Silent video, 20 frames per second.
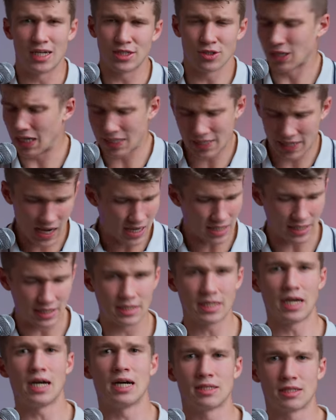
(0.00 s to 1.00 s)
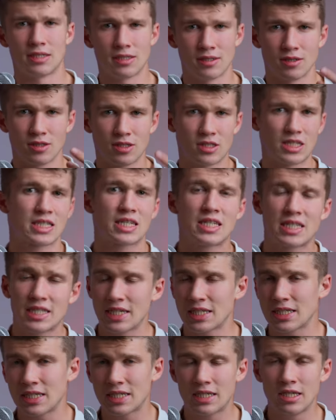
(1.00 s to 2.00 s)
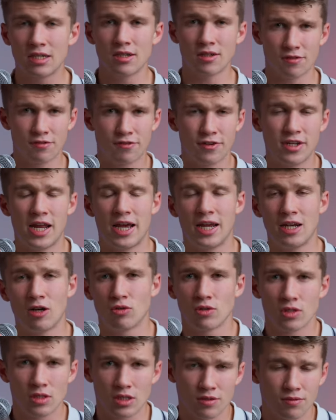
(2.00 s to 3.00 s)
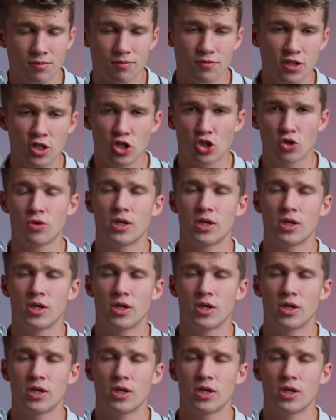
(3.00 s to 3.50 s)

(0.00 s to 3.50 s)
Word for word: Also ganz ehrlich, ja, das Gesicht ist hier viel heller und ist viel